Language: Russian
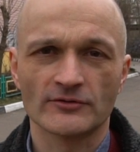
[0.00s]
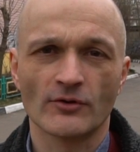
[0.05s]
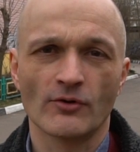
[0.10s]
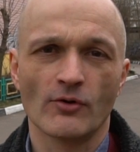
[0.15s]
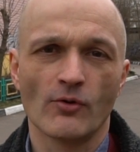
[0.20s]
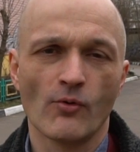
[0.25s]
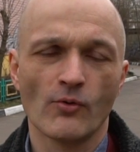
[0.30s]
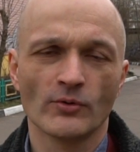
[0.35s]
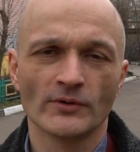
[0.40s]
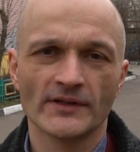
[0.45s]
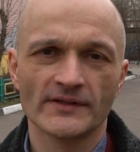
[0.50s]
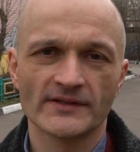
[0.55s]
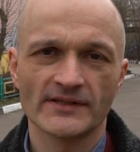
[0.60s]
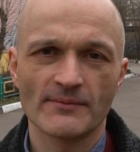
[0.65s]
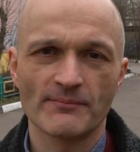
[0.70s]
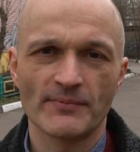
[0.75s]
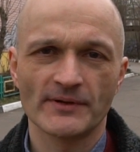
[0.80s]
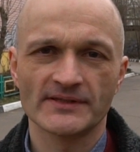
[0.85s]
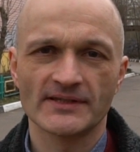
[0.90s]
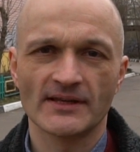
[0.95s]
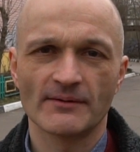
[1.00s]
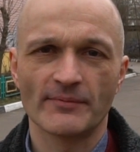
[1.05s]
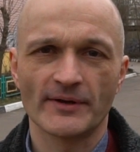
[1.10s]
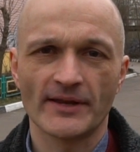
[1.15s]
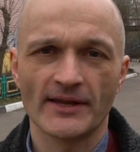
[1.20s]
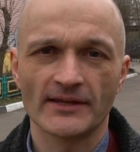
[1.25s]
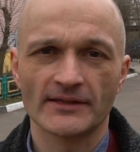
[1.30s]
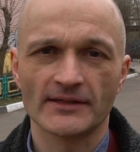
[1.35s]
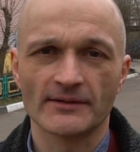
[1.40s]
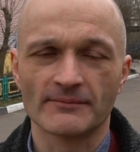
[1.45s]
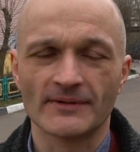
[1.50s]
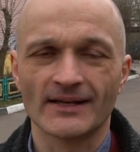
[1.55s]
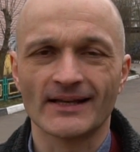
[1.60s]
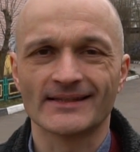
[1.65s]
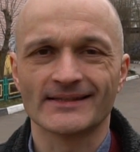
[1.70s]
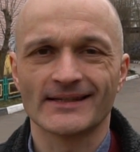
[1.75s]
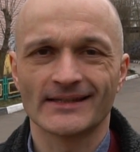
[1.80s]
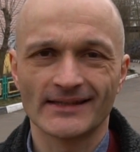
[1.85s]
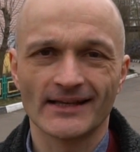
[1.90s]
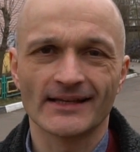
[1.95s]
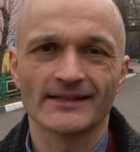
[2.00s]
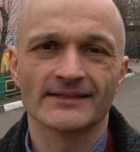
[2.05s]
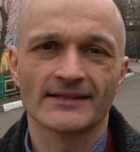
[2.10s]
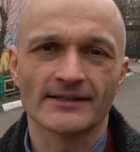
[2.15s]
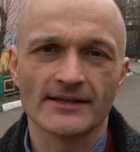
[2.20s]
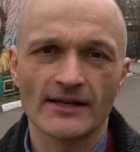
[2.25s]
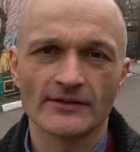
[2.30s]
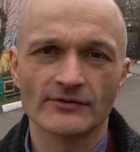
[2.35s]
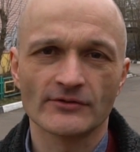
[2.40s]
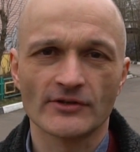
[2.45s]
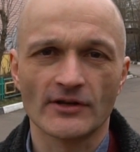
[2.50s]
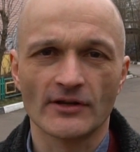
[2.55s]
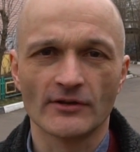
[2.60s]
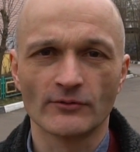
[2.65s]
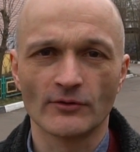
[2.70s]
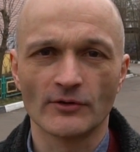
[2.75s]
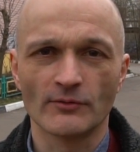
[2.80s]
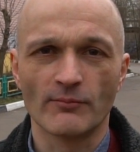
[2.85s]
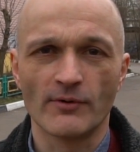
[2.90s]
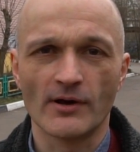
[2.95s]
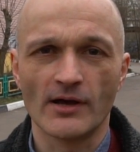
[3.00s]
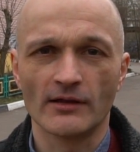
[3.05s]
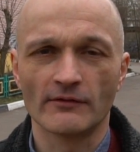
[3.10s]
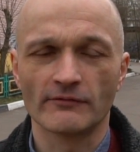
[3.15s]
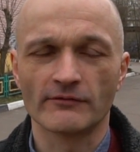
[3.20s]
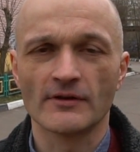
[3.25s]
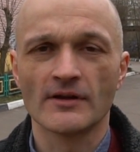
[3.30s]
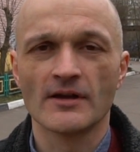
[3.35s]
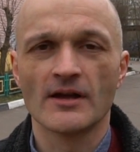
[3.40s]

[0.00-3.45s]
что ОДЗ под запретом, за это сразу же 0 баллов.